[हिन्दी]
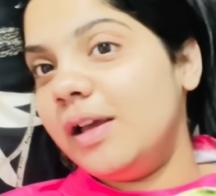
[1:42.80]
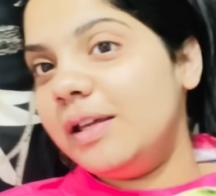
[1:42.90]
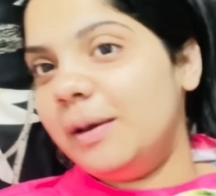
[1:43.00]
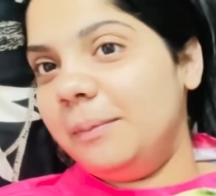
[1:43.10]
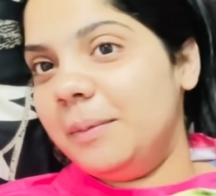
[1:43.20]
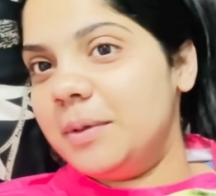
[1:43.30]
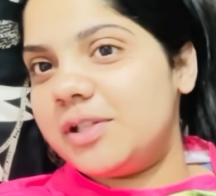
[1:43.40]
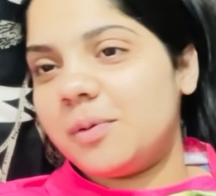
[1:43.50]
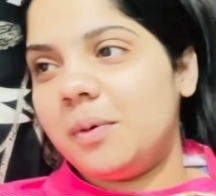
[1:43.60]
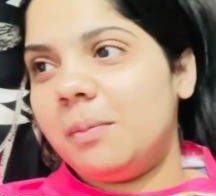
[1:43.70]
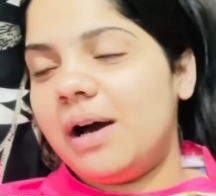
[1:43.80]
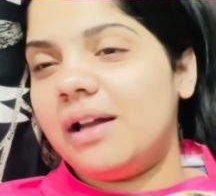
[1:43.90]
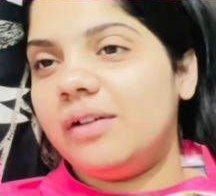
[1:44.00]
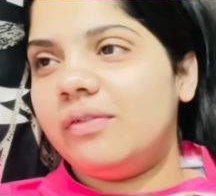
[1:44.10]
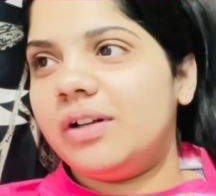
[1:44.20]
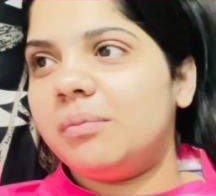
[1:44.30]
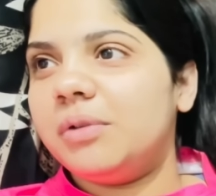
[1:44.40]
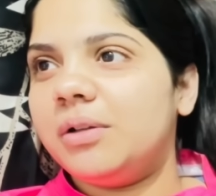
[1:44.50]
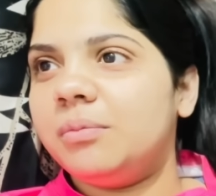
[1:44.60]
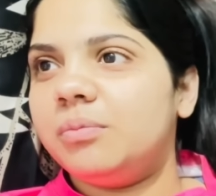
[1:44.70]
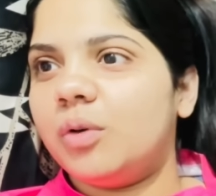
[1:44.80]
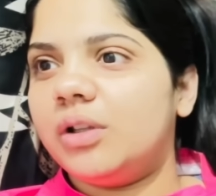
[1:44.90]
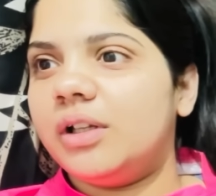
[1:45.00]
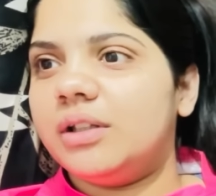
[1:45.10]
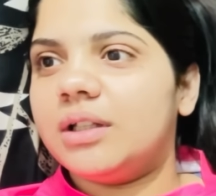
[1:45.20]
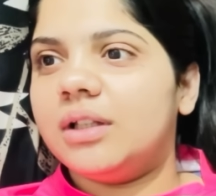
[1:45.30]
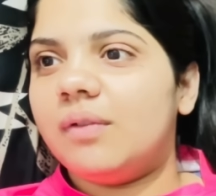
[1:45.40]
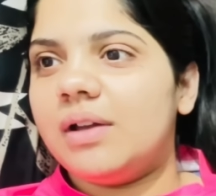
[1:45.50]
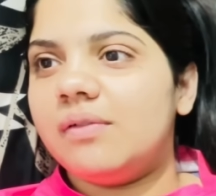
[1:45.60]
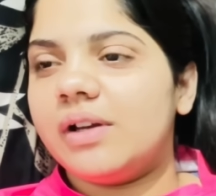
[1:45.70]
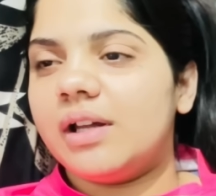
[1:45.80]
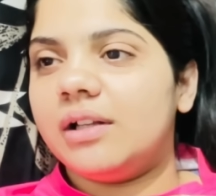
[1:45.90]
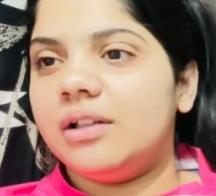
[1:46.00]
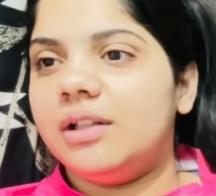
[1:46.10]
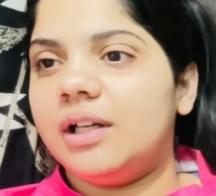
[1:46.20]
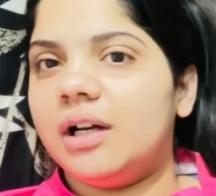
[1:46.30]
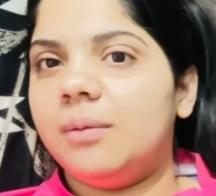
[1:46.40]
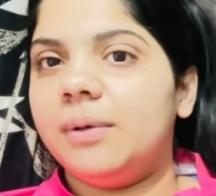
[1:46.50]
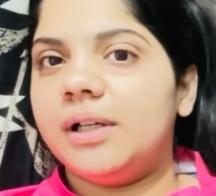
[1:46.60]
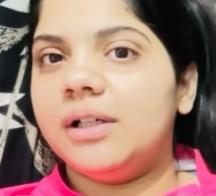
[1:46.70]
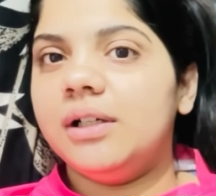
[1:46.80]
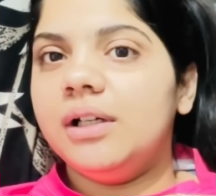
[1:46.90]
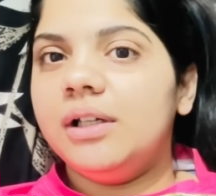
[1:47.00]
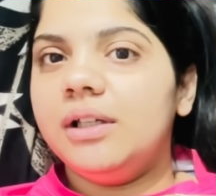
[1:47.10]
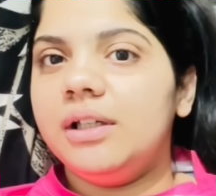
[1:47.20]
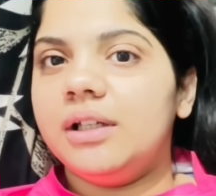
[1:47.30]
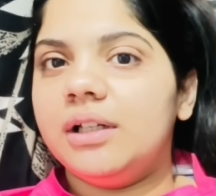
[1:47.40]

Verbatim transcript: या मैं बच्चा बीमार है फिर हमने बहुत देर तक दवाई वगैरह दी देखा बट ये